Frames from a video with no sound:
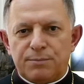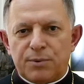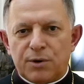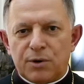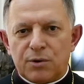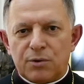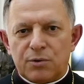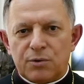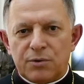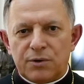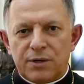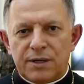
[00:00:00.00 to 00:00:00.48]

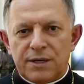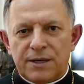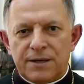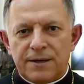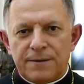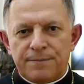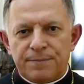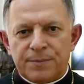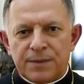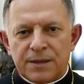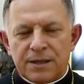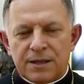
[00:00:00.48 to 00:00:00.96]
pokój
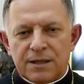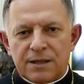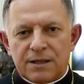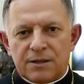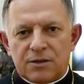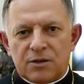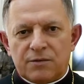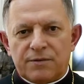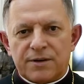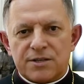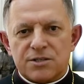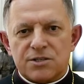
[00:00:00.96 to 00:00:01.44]

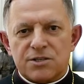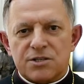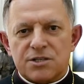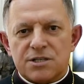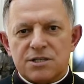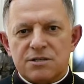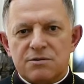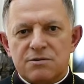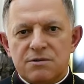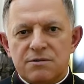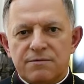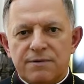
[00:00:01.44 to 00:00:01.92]

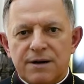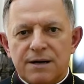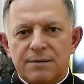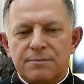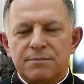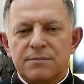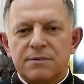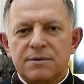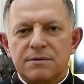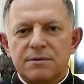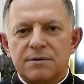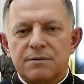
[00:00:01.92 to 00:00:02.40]
towarzyszyły
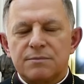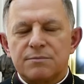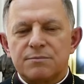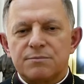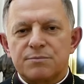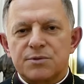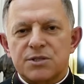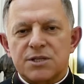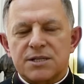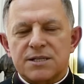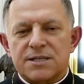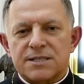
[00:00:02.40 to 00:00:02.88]
Wam
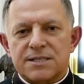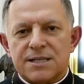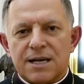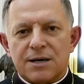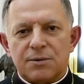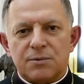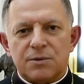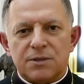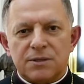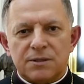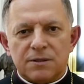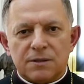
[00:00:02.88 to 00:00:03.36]
przez
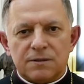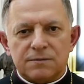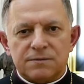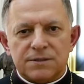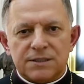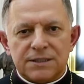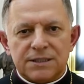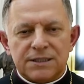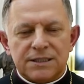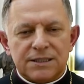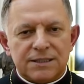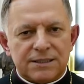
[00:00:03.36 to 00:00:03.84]
cały
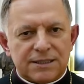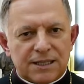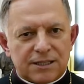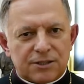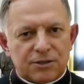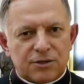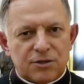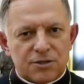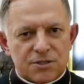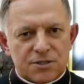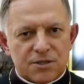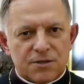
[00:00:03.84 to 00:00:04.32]
nowy
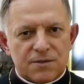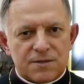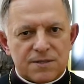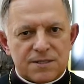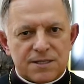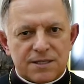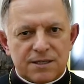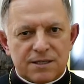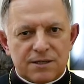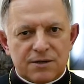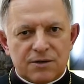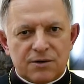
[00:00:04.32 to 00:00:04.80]

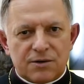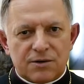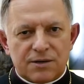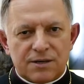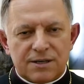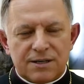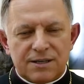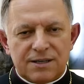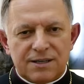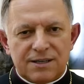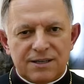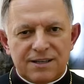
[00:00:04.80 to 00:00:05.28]
nadchodzący rok.
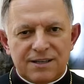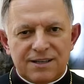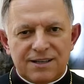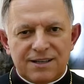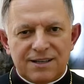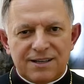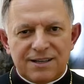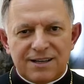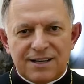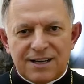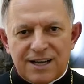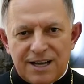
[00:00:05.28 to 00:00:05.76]

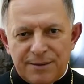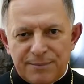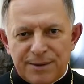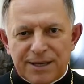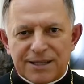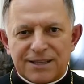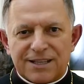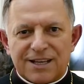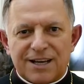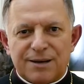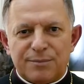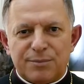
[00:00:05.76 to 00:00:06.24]
A
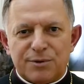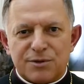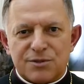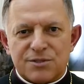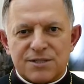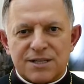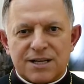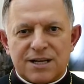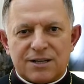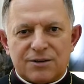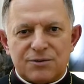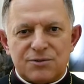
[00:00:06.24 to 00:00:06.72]
Matka
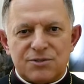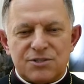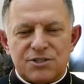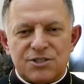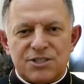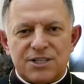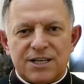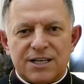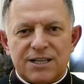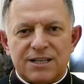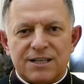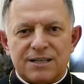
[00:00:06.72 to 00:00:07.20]
Boska,
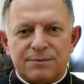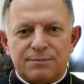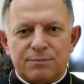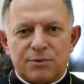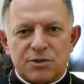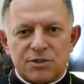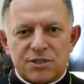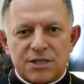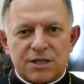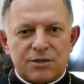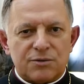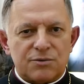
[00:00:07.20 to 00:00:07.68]
Rodziciel,
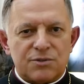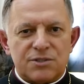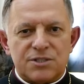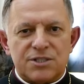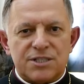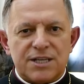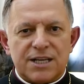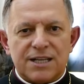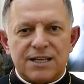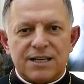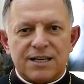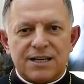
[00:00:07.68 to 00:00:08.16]
Boża
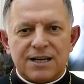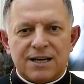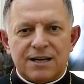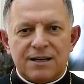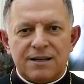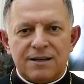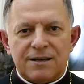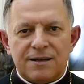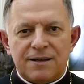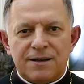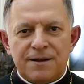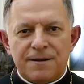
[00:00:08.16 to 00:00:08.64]
Rodzicielka,
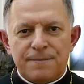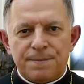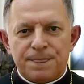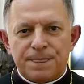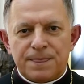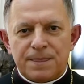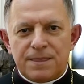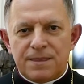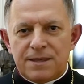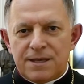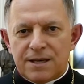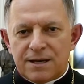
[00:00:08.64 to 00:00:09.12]

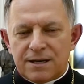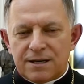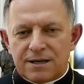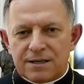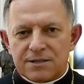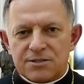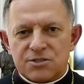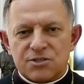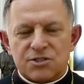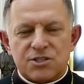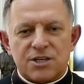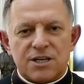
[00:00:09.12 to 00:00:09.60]

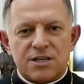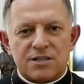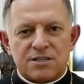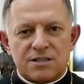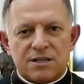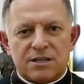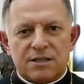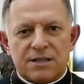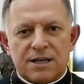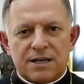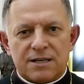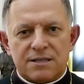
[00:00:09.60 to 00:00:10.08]
niech
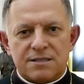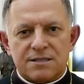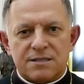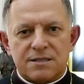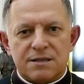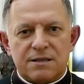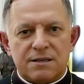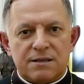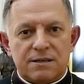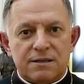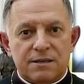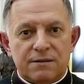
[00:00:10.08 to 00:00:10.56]
strzeże nas
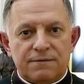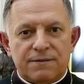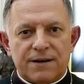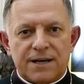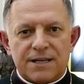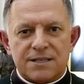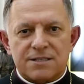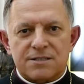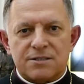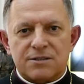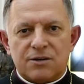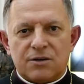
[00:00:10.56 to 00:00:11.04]
i
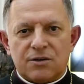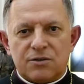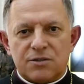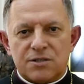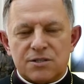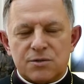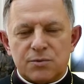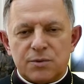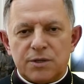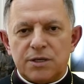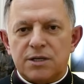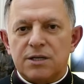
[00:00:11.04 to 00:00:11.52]
Was od
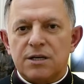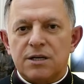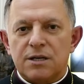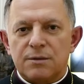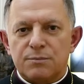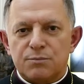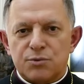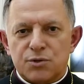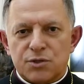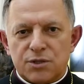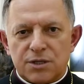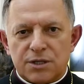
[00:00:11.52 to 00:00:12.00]

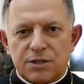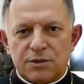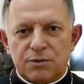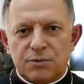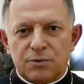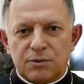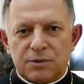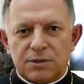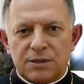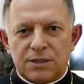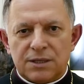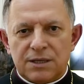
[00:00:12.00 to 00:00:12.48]
złych
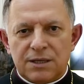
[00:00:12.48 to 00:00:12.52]
przygód.